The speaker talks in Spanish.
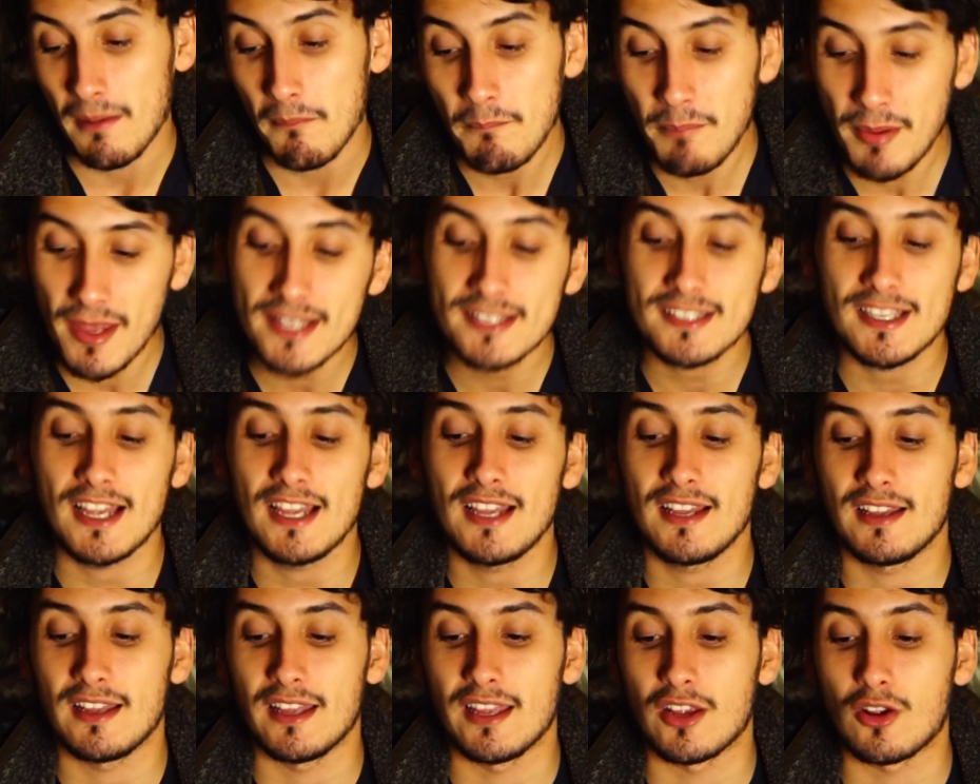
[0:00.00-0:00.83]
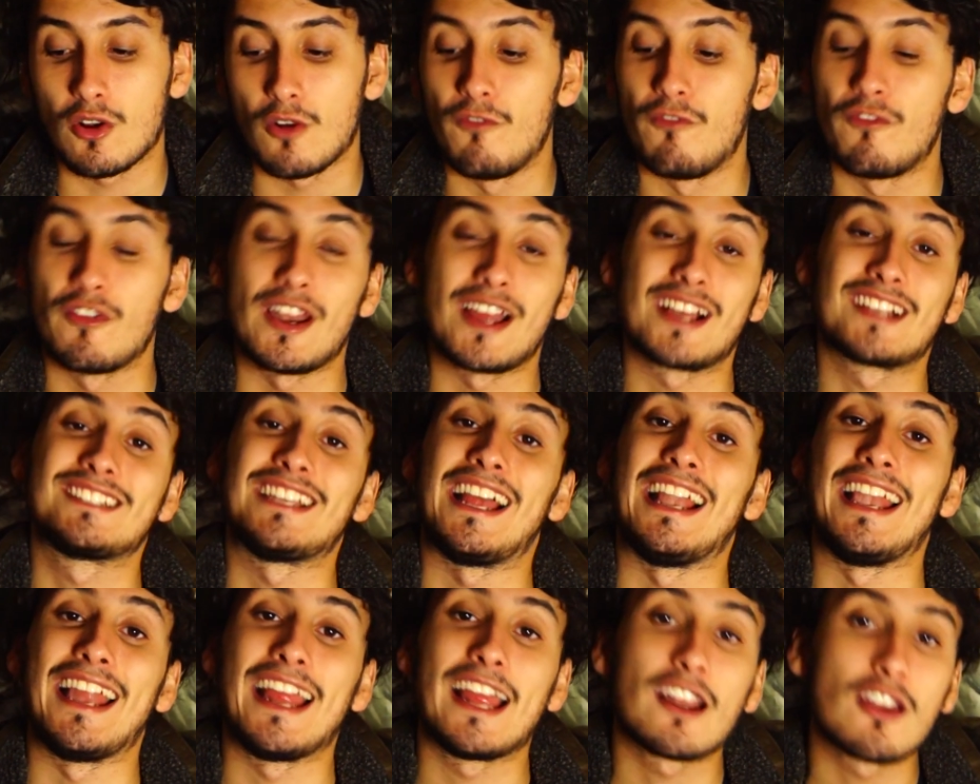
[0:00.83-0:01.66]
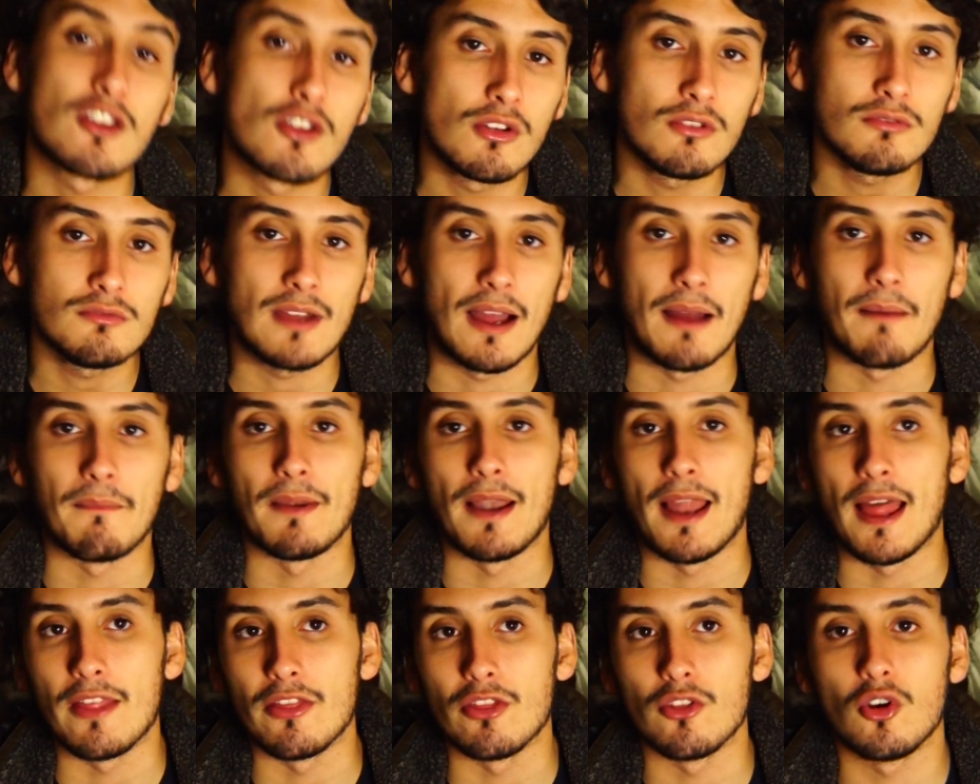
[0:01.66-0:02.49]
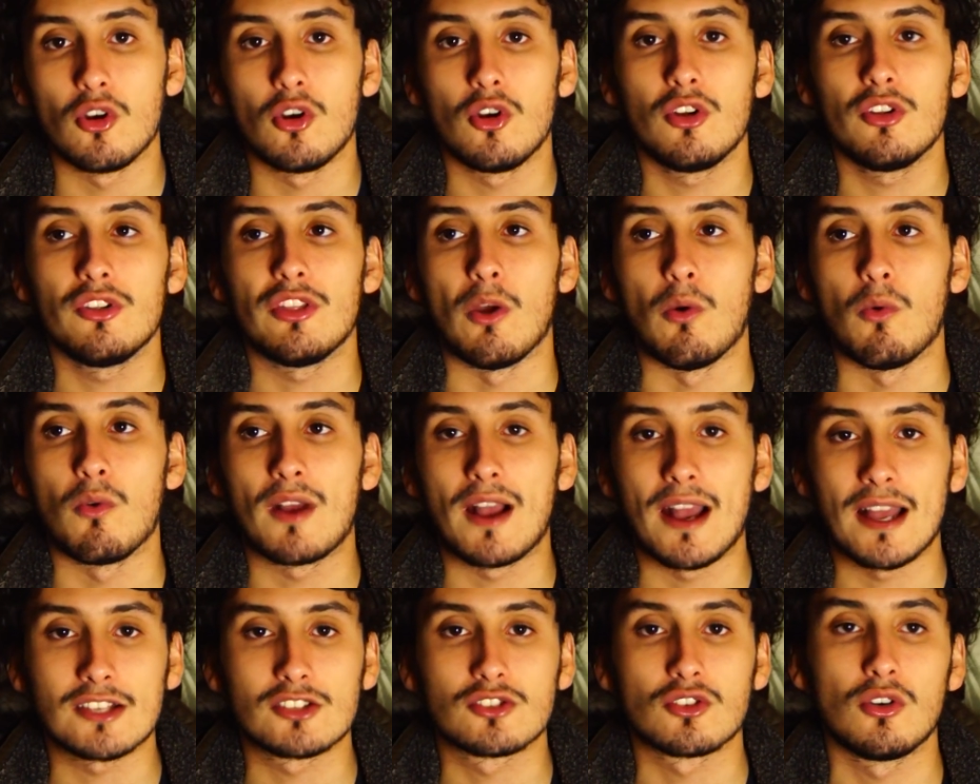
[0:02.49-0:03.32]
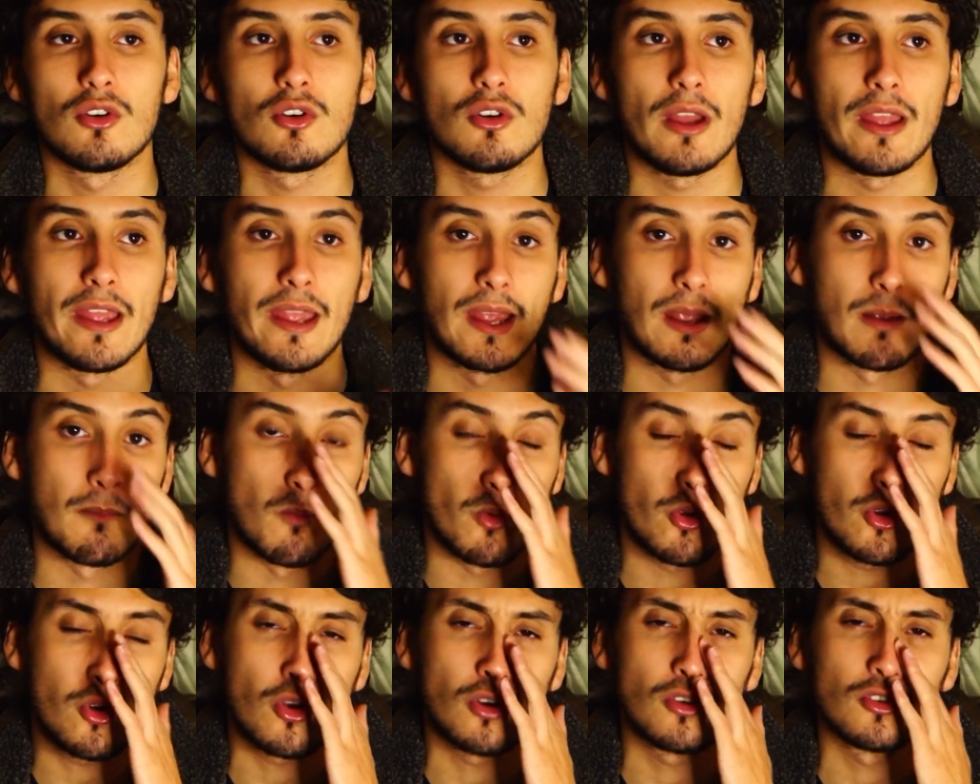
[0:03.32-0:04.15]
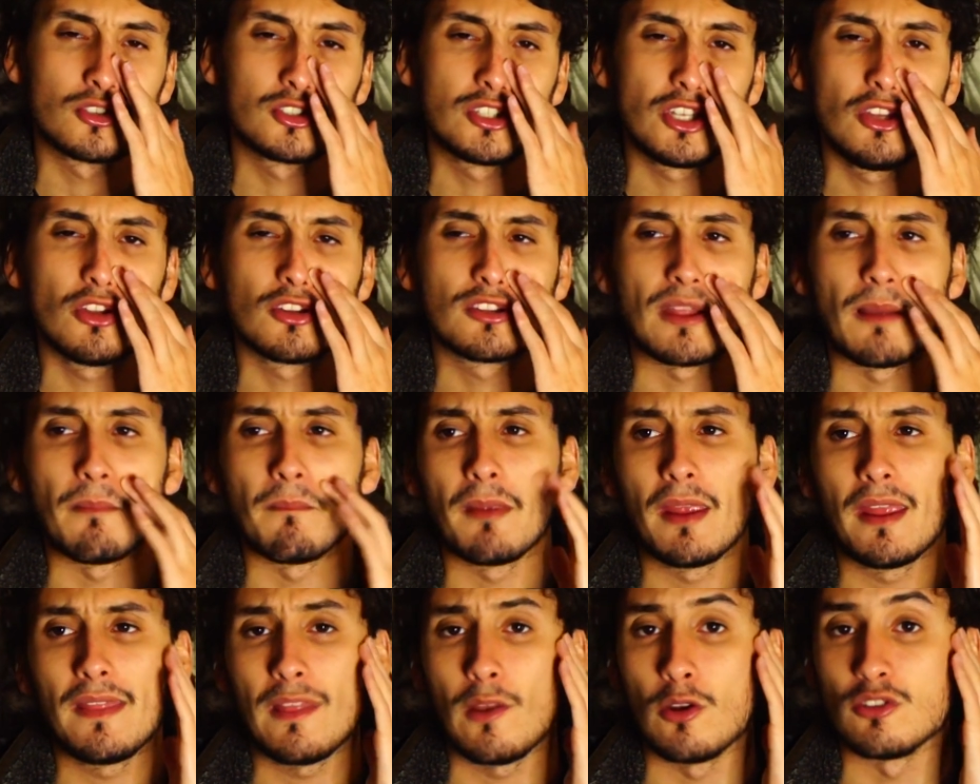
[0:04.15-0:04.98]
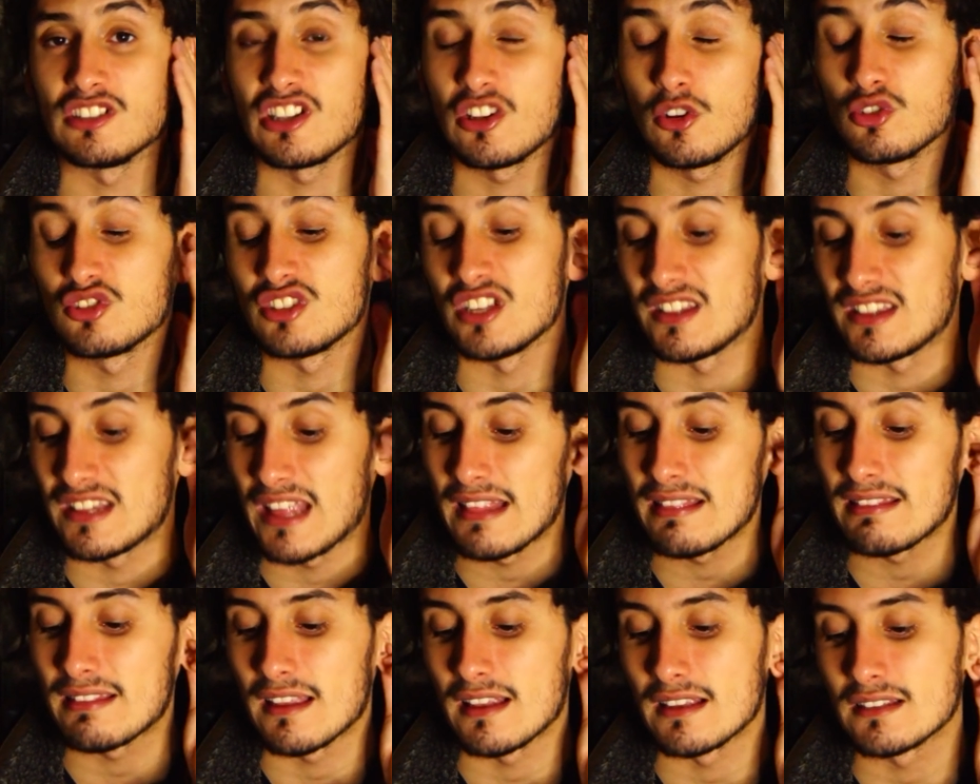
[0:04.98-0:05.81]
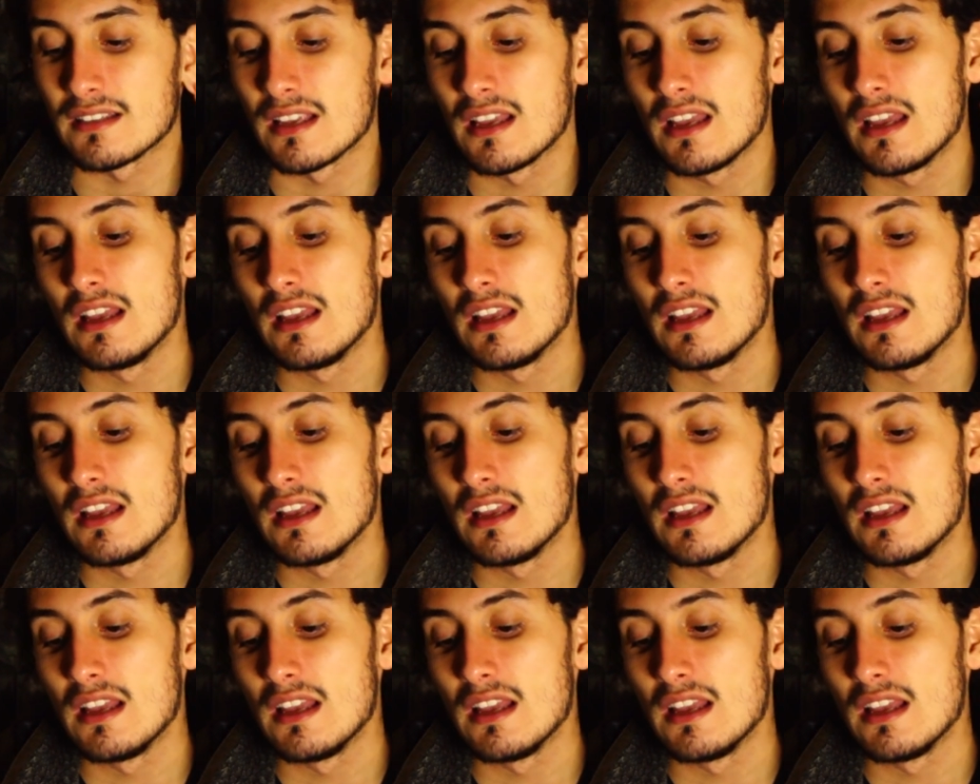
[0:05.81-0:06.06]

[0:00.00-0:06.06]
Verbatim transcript: Empieza eh, con Frank Salerno hablando de un caso eh, muy conocido también de los años 70